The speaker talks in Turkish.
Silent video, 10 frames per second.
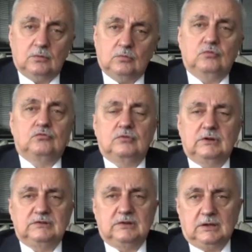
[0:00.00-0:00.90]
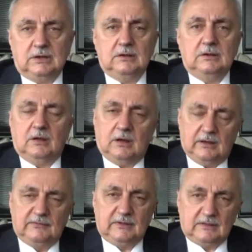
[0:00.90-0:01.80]
oluşturacağı
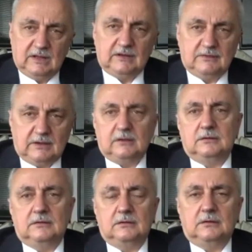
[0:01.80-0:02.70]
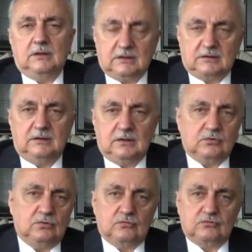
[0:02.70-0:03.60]
afetler ve e,
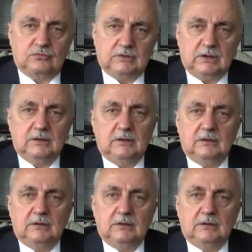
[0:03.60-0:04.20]
etkileri konusunda